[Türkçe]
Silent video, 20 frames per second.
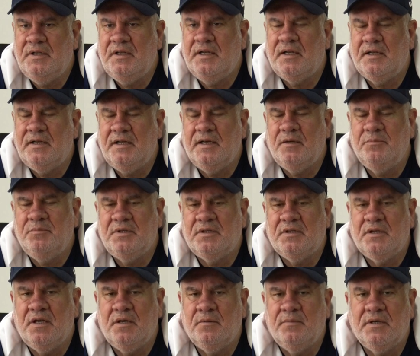ilerleyen bir
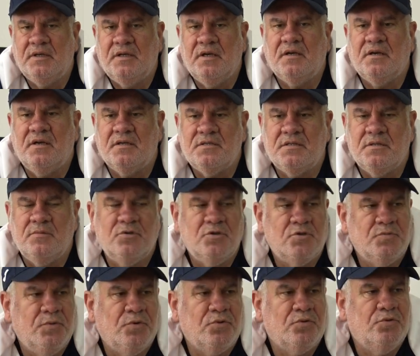GMG Kastamonu
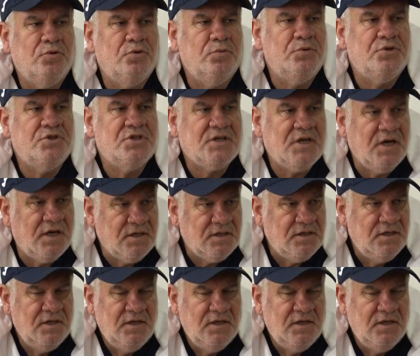Spor Kulübü çıkar